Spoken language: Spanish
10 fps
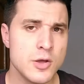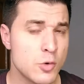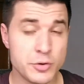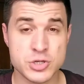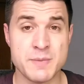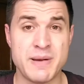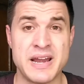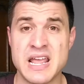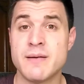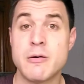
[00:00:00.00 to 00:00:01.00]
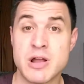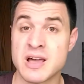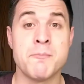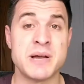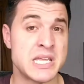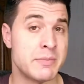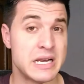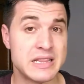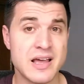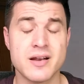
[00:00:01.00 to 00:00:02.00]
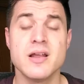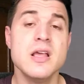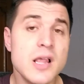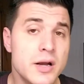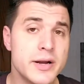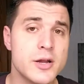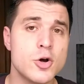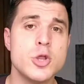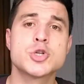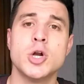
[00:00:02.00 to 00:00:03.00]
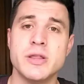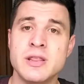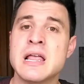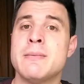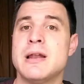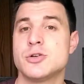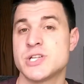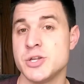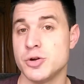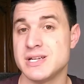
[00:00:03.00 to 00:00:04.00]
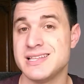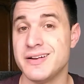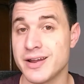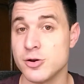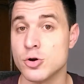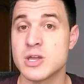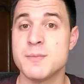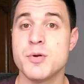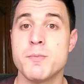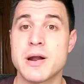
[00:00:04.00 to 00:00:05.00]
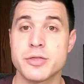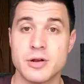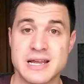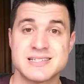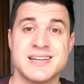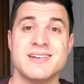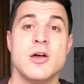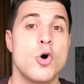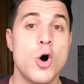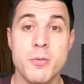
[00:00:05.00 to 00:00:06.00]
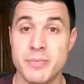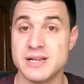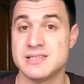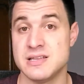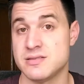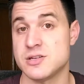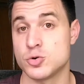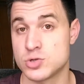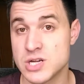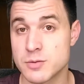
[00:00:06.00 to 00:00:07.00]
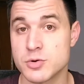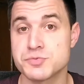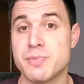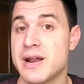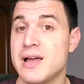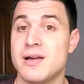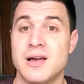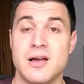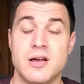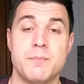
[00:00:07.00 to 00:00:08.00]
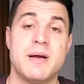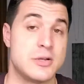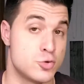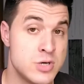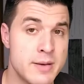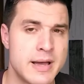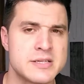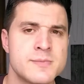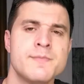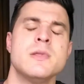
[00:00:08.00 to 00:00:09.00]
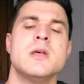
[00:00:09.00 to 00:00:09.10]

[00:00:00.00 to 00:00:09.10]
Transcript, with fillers: Cuando se planeaba una campaña militar, el rey Godo solicitaba a los señores del reino que proporcionasen hombres de entre sus siervos para, ah, para sus levas.